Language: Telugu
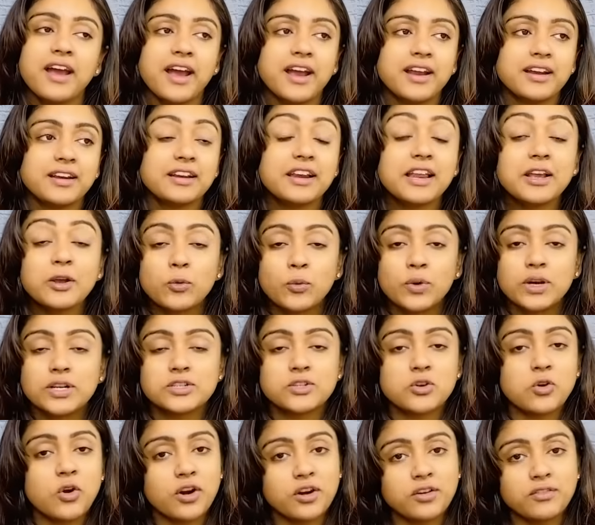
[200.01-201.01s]
అండ్
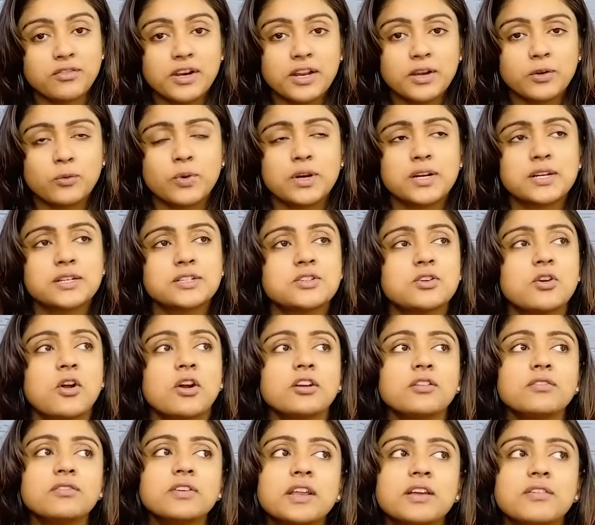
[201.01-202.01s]
లిక్విడ్స్ లాట్ ఆఫ్ లిక్విడ్స్
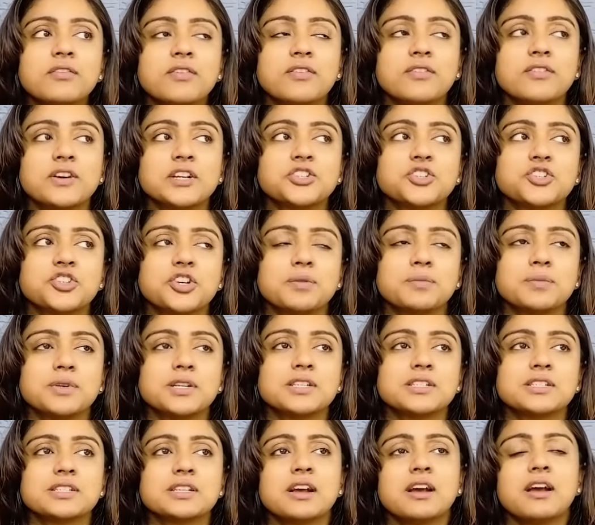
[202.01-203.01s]
లాట్ ఆఫ్ లీఫీ
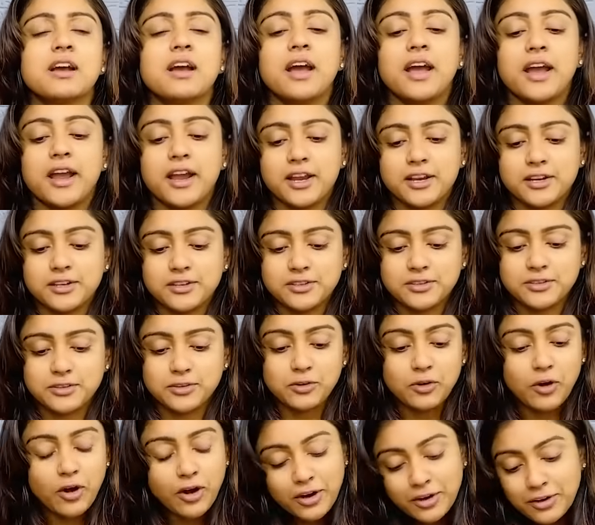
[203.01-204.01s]
వెజిటేబుల్స్ అండ్
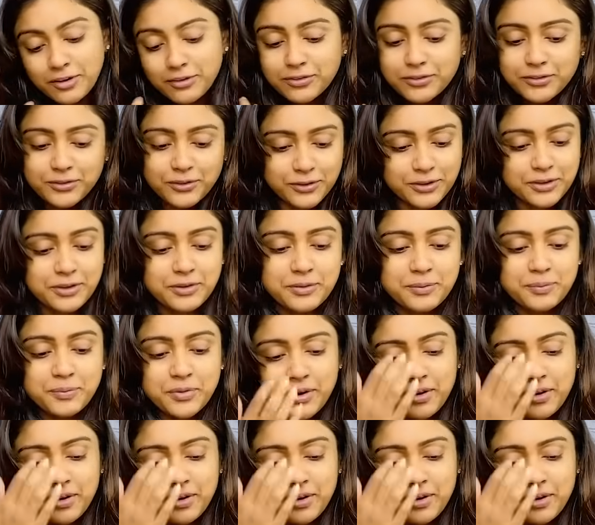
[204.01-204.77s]
లాట్ ఆఫ్ గుడ్